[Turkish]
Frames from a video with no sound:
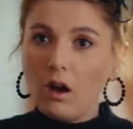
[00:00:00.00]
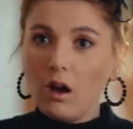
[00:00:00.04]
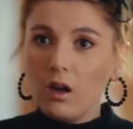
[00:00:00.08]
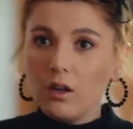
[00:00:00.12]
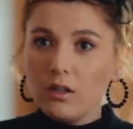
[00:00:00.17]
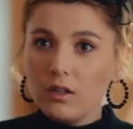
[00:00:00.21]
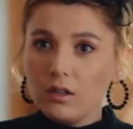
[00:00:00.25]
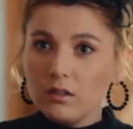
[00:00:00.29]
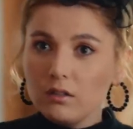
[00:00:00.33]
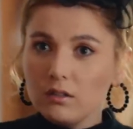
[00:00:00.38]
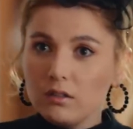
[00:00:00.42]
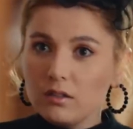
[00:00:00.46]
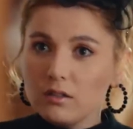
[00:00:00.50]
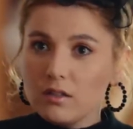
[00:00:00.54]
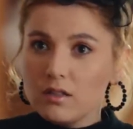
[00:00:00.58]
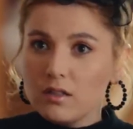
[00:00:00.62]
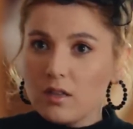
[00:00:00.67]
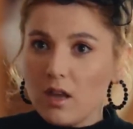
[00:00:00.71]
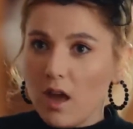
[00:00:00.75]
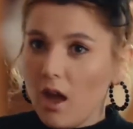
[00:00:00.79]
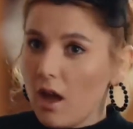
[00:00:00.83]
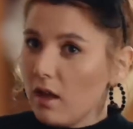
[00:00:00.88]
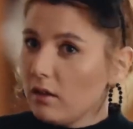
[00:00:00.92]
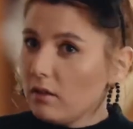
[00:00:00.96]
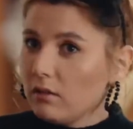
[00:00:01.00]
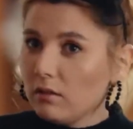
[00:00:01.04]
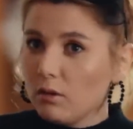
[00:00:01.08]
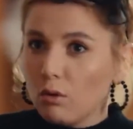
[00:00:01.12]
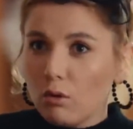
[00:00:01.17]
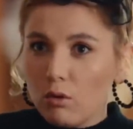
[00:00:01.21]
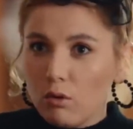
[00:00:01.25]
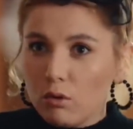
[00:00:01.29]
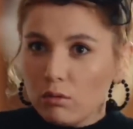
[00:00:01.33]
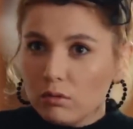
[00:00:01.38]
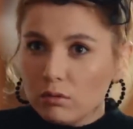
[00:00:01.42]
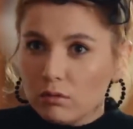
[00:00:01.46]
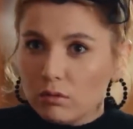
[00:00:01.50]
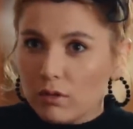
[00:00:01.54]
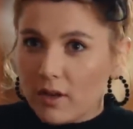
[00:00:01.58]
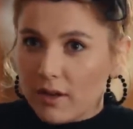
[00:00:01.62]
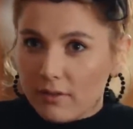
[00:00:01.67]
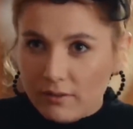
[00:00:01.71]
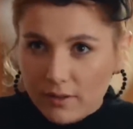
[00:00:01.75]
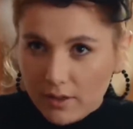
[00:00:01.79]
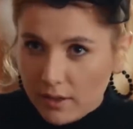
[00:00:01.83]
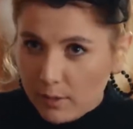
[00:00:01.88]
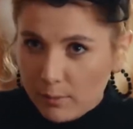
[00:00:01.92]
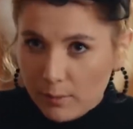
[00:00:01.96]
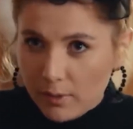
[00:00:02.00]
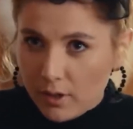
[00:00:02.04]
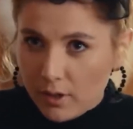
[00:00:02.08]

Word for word: hayırdır sen? Ne oldu? Evleri mi